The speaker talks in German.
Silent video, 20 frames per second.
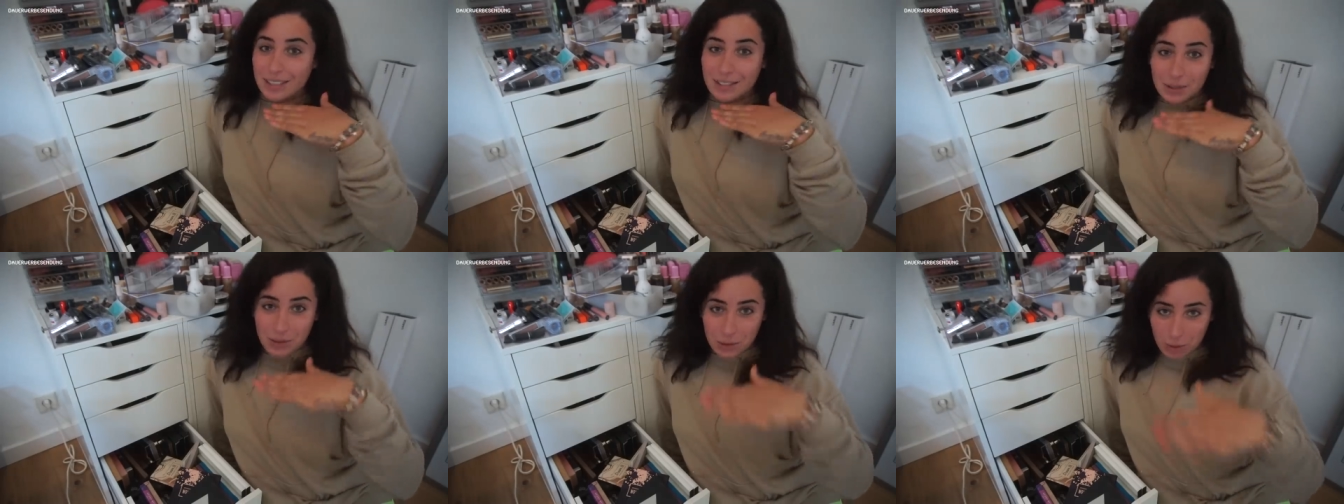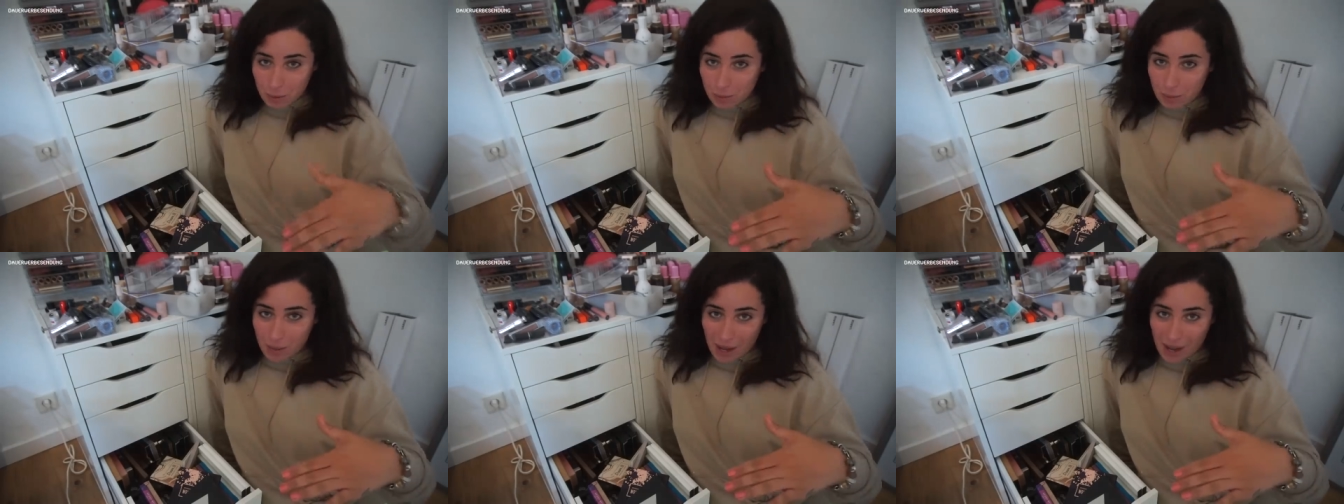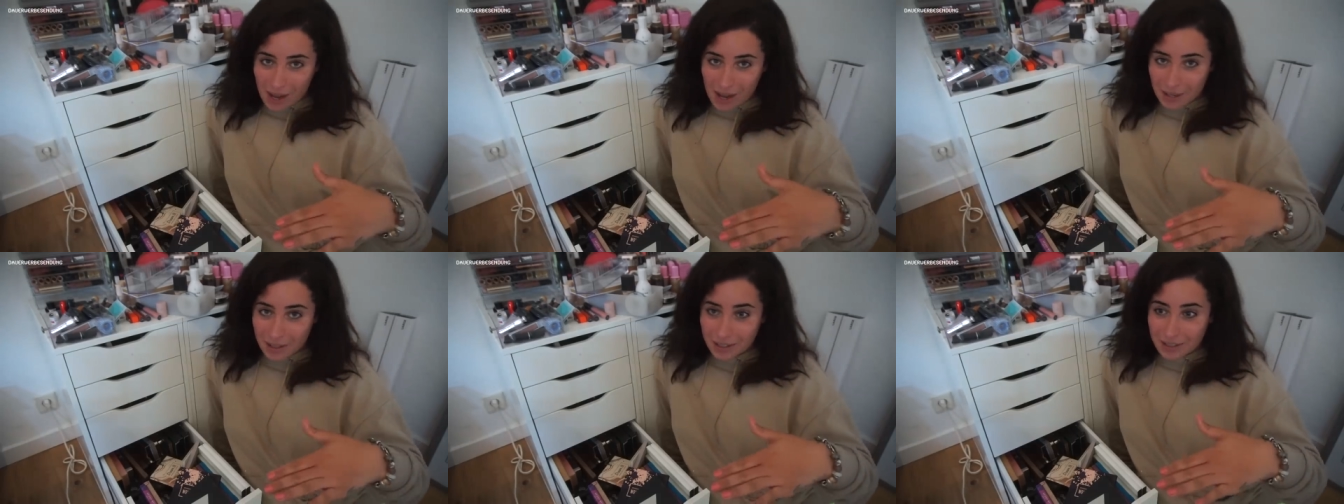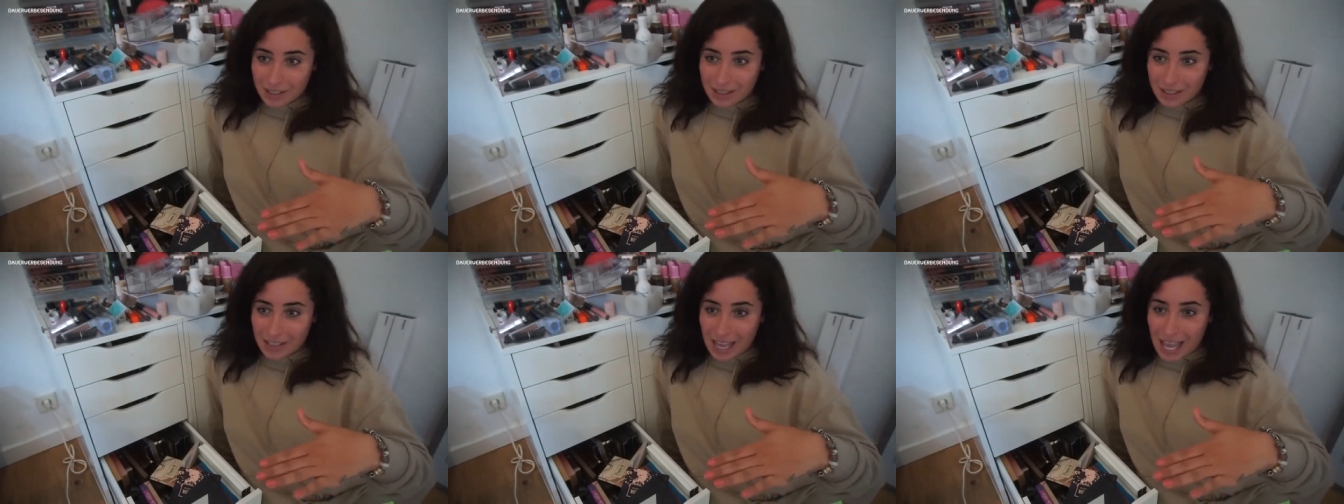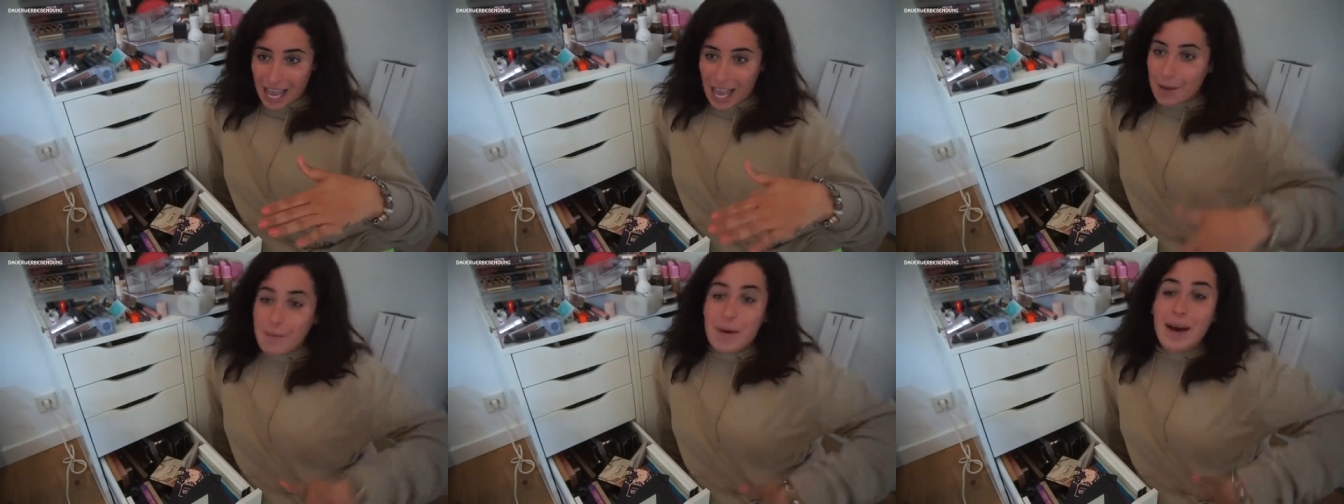super.
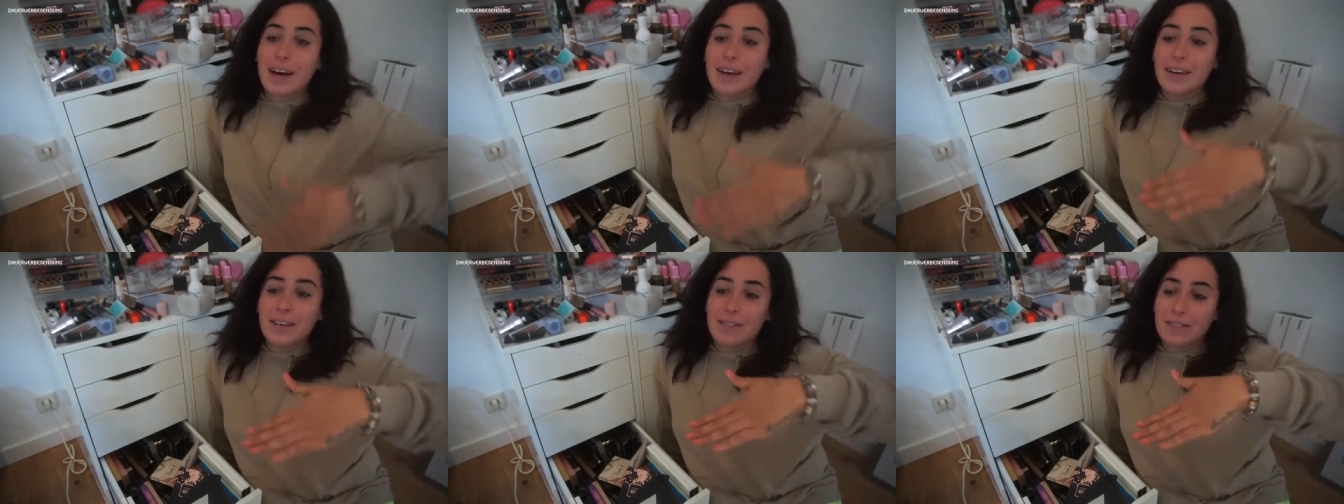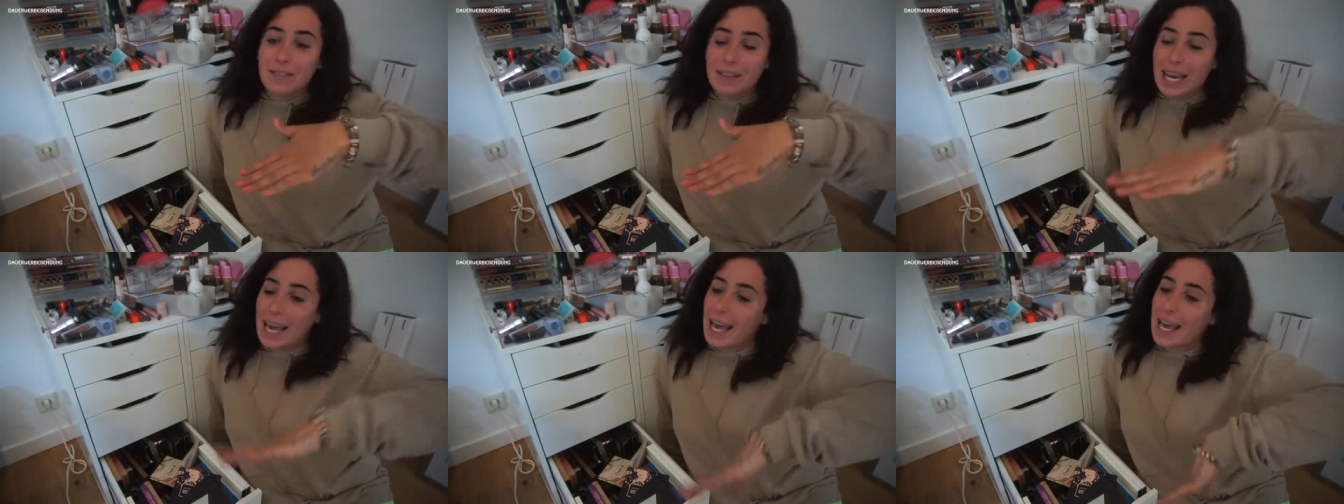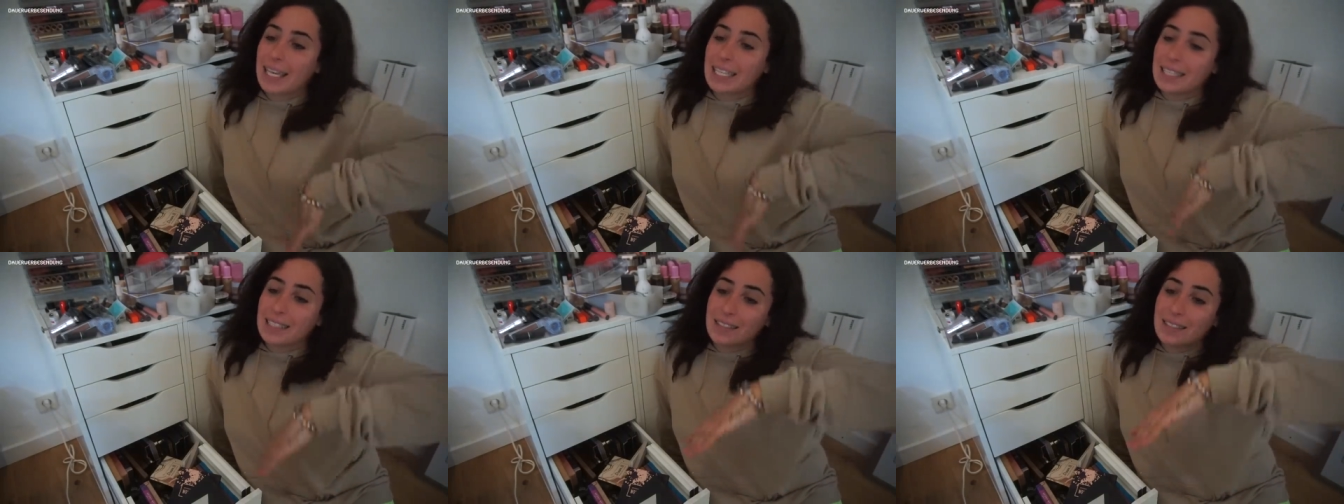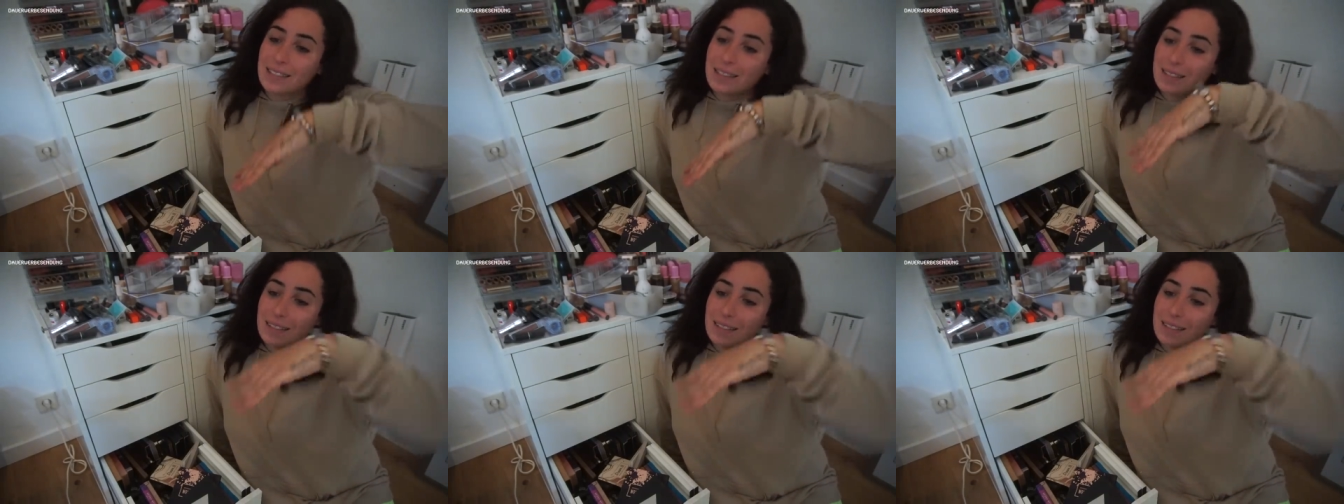Aber vielleicht,